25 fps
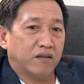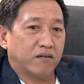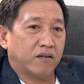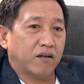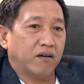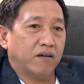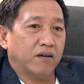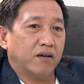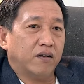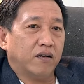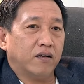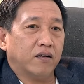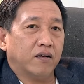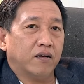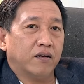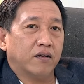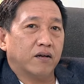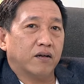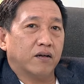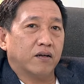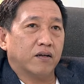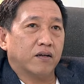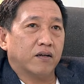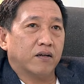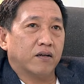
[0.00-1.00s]
cho tới
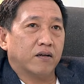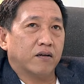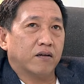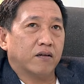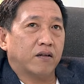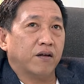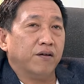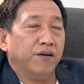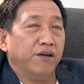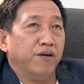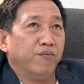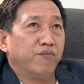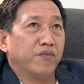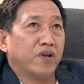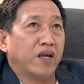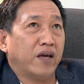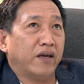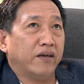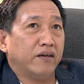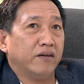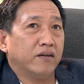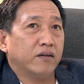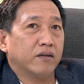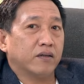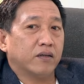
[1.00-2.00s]
ờ, thời điểm
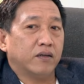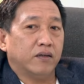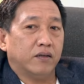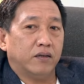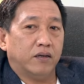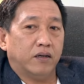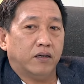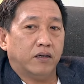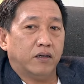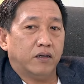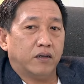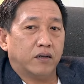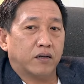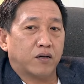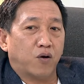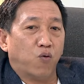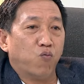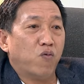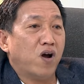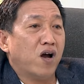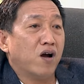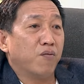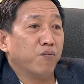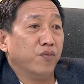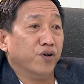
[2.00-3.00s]
này thì ờ,
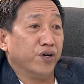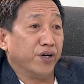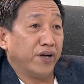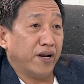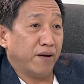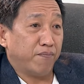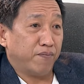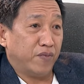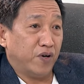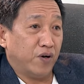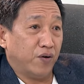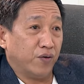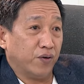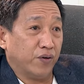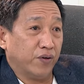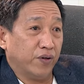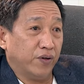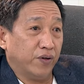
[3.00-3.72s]
cũng hơn 10 năm rồi